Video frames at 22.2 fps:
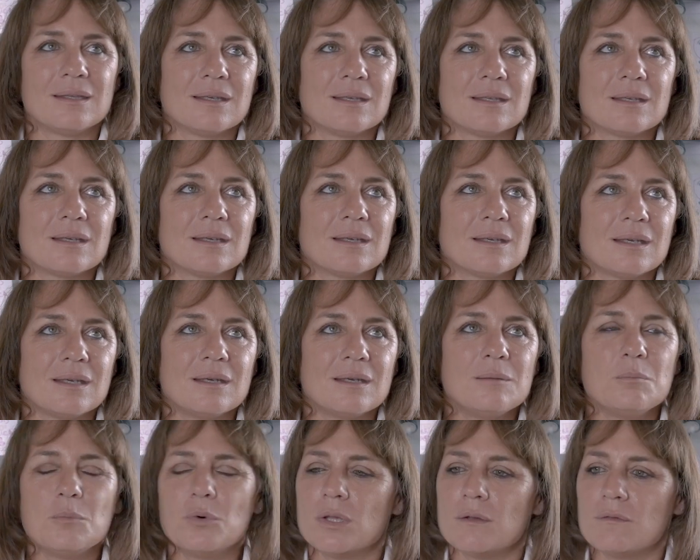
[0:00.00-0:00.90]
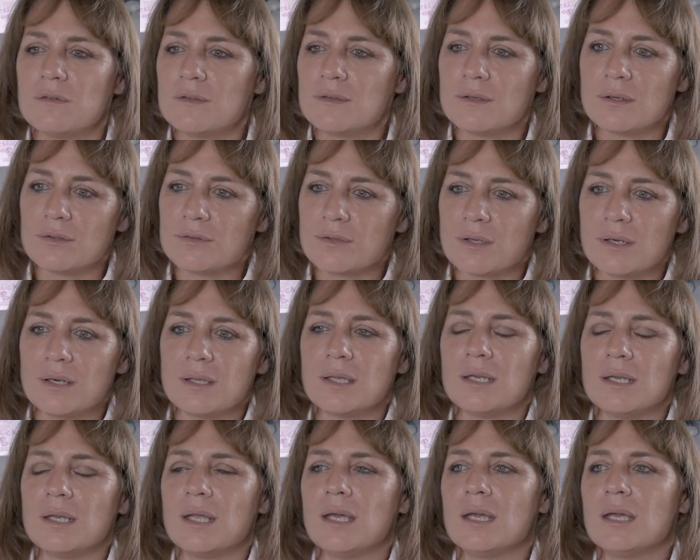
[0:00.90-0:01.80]
que, es muy difícil conseguir
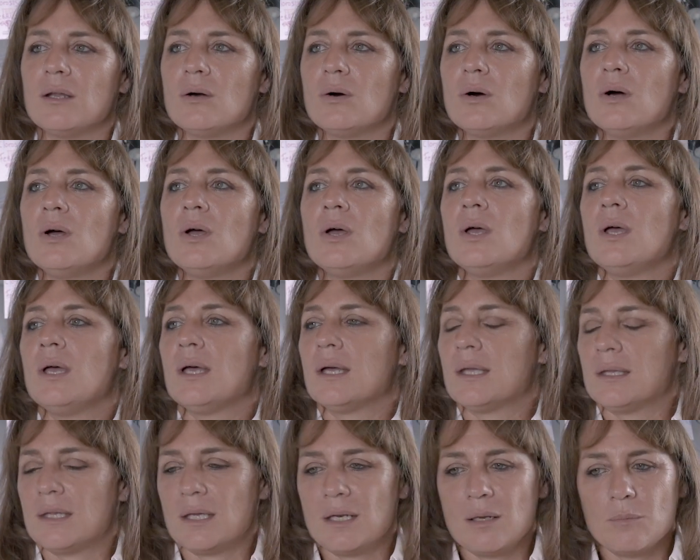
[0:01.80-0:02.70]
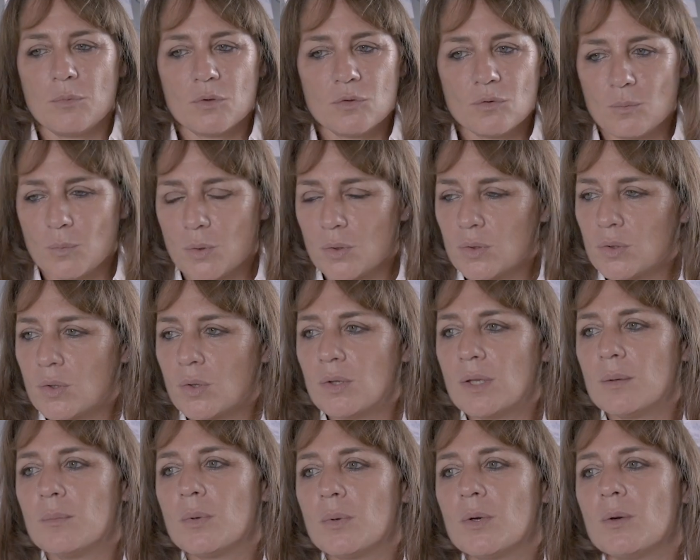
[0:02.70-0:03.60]
dinero, que tenemos un
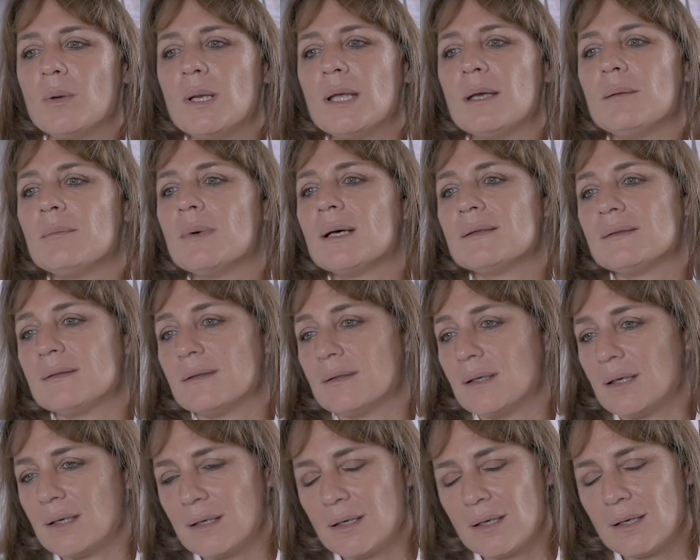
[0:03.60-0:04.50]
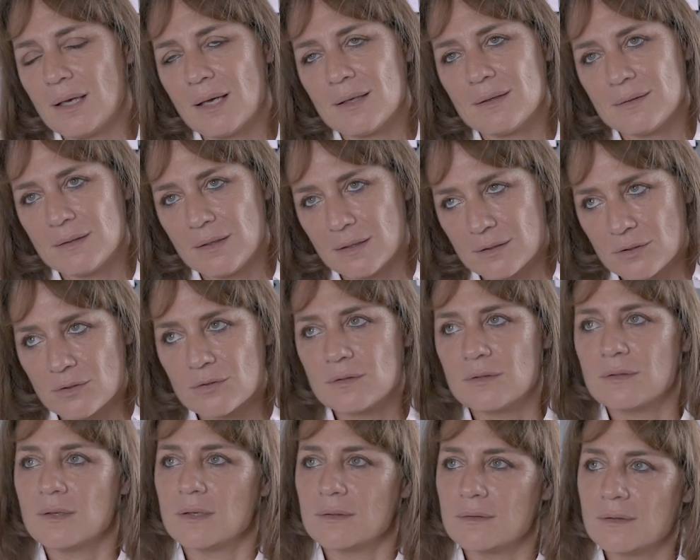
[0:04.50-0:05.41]
montón de problemas eh, haciendo
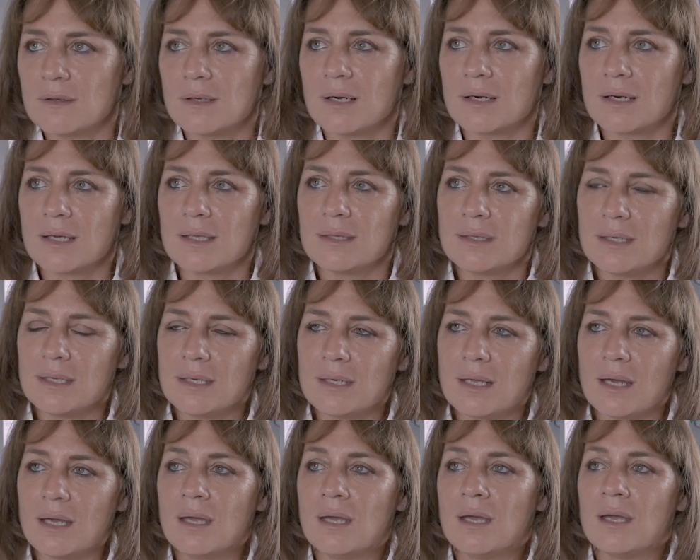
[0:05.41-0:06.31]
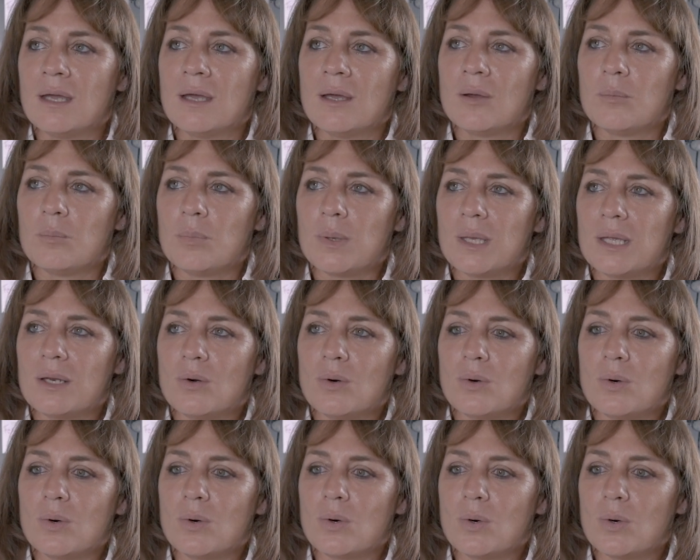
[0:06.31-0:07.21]
ciencia en Argentina,
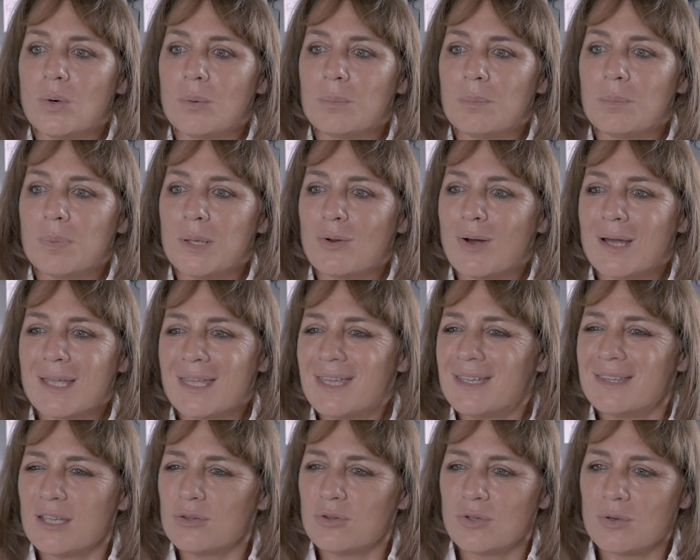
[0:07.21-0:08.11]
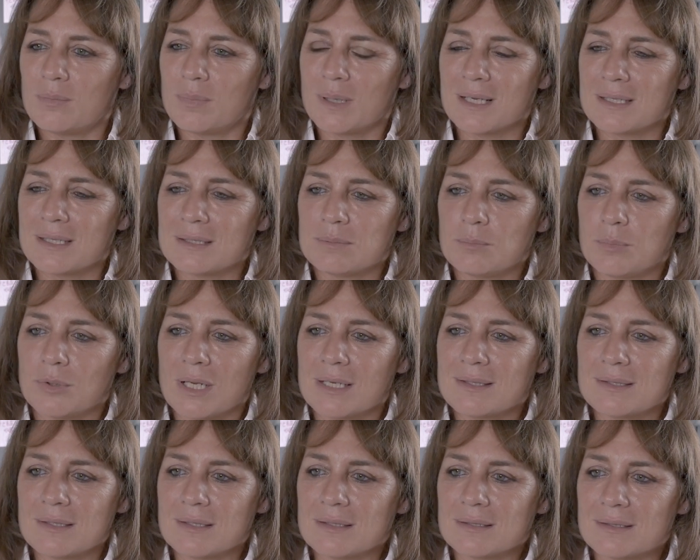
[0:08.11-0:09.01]
pero, pero aquí está todo para, por
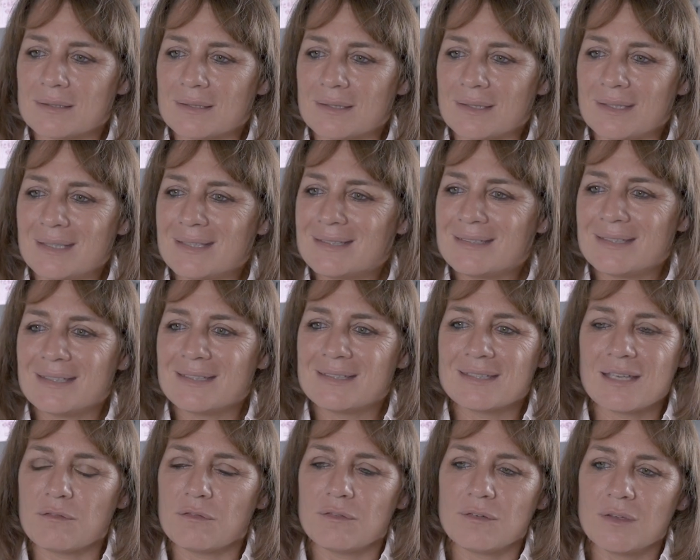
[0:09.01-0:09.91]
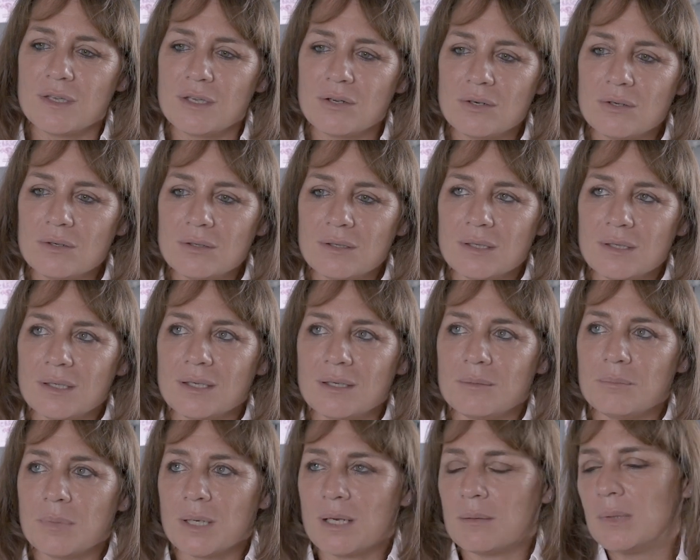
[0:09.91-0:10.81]
hacerse. Y ese desafío
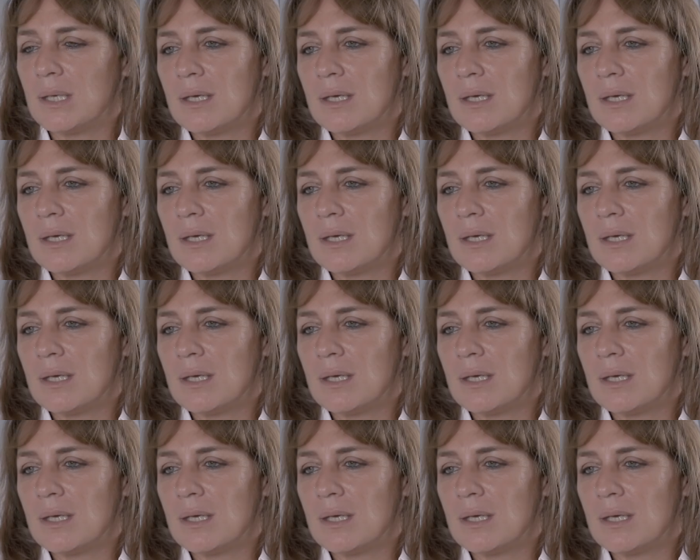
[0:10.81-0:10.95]
eh, para